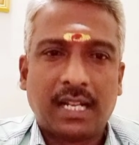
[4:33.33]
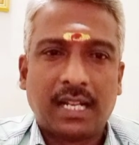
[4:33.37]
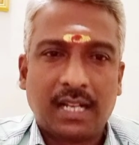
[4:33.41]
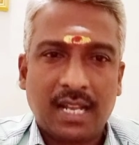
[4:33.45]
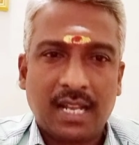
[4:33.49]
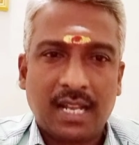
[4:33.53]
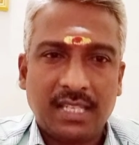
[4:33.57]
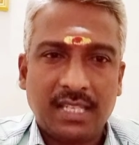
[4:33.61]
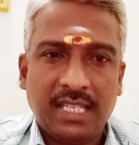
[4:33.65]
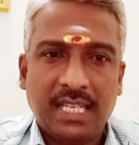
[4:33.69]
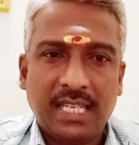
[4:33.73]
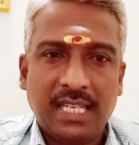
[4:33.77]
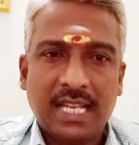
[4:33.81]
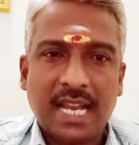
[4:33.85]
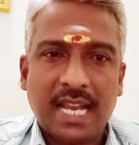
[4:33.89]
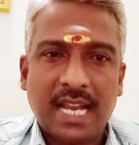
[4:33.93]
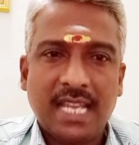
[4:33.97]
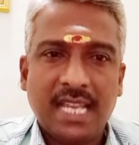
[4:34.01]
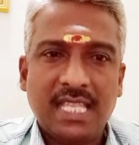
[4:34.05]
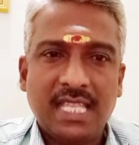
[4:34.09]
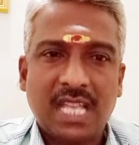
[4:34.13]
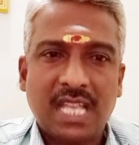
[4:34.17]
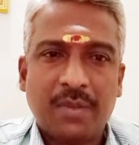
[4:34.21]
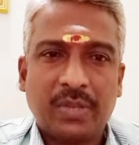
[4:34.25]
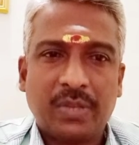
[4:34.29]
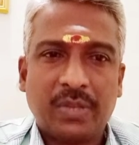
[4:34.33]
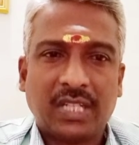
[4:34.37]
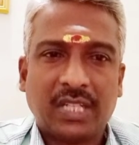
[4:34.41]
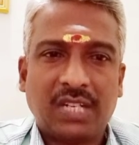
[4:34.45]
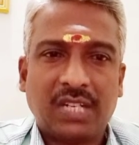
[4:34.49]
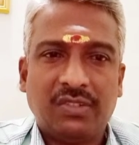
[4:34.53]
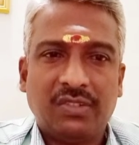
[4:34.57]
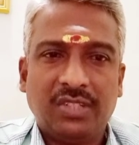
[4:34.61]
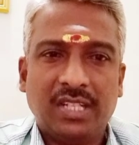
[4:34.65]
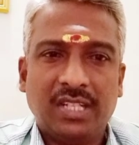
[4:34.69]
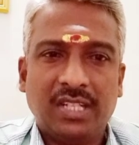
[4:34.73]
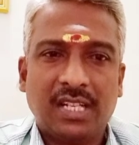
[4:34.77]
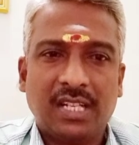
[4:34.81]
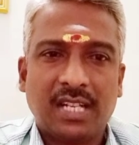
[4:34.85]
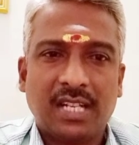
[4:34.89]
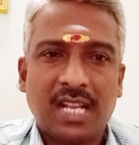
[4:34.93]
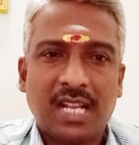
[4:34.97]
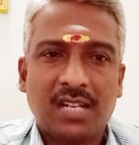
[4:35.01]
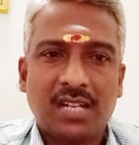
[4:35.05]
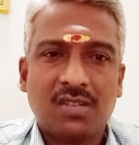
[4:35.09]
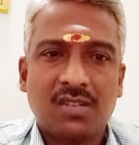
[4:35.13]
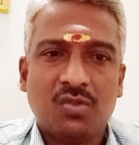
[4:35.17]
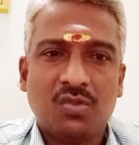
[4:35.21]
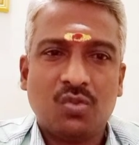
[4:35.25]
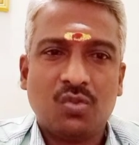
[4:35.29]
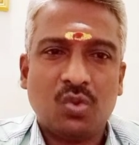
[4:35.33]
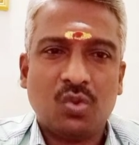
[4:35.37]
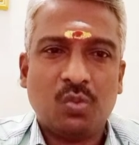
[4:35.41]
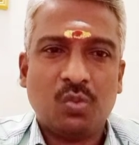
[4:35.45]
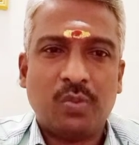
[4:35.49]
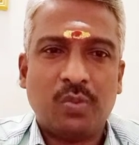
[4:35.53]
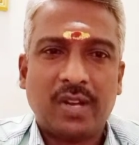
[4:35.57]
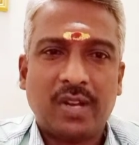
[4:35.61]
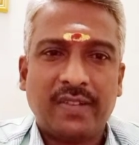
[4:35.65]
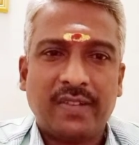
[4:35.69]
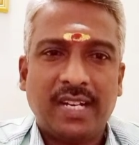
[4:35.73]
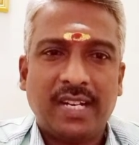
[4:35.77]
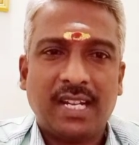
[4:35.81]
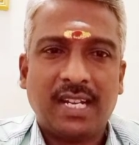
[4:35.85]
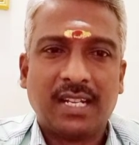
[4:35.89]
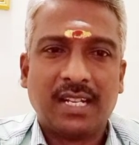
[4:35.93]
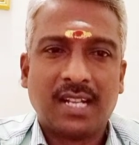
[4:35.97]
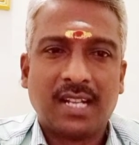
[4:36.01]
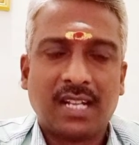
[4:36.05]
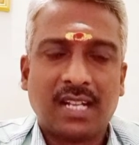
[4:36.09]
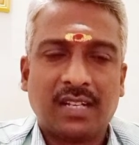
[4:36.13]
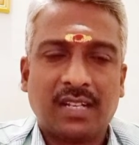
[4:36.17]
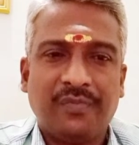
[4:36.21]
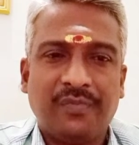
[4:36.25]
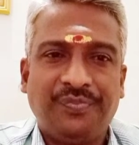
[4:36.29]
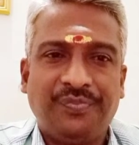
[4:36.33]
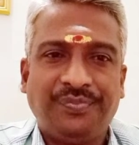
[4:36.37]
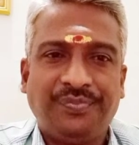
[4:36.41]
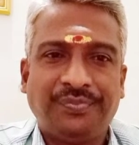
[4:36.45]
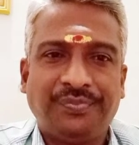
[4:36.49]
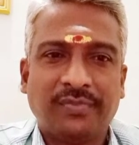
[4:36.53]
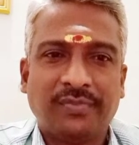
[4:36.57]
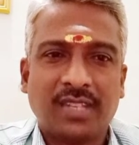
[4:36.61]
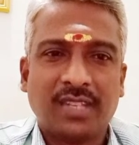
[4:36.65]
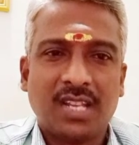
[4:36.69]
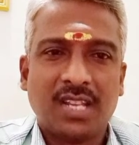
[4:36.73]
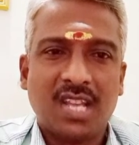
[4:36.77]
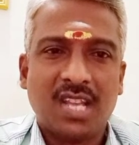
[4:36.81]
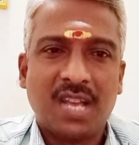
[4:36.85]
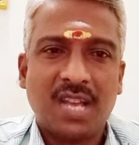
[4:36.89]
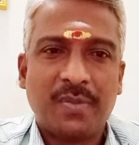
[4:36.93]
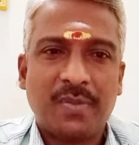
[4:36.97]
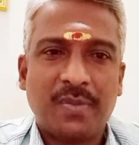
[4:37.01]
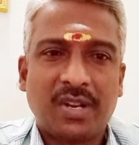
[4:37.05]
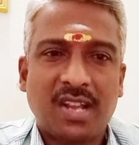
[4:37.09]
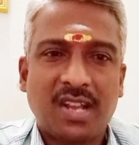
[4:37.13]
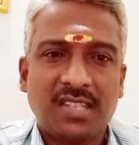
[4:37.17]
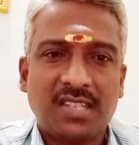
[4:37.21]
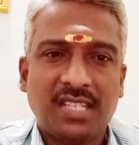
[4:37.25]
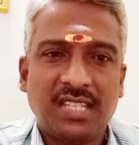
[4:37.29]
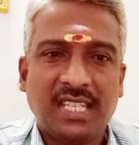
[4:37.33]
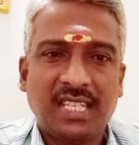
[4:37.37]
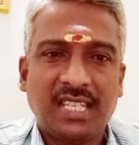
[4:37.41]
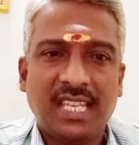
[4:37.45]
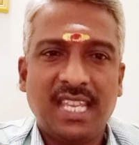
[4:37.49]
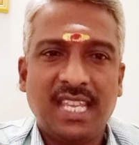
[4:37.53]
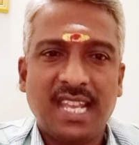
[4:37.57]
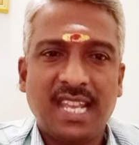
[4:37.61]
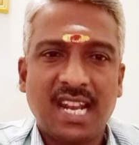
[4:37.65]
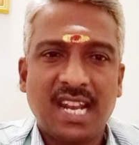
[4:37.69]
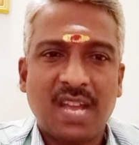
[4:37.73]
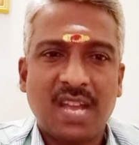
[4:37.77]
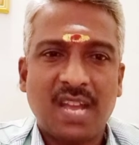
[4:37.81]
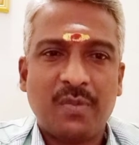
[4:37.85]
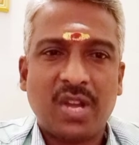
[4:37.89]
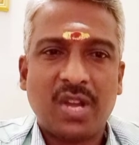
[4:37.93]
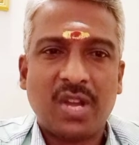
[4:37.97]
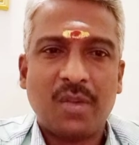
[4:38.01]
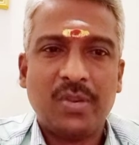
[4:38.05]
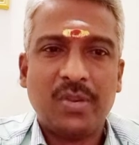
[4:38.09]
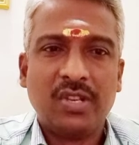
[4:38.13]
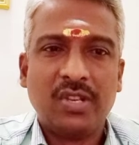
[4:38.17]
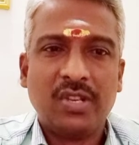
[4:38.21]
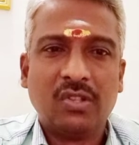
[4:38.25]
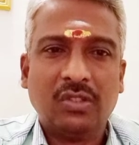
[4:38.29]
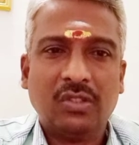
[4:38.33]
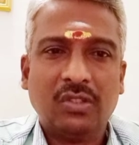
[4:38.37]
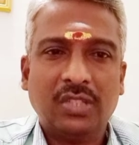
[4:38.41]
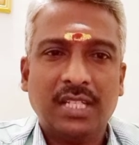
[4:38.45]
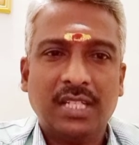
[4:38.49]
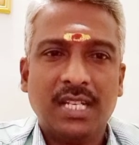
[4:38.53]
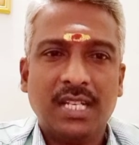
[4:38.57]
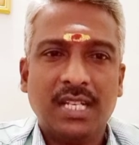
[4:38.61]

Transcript: ராசிக்கு ஐந்தாம் இடத்துல வந்து இருக்கிறார் குரு பார்வையில் இருக்கிறார் அப்போ ராசிக்கு ஏழாம் இடம் அப்படிங்கிறது வந்து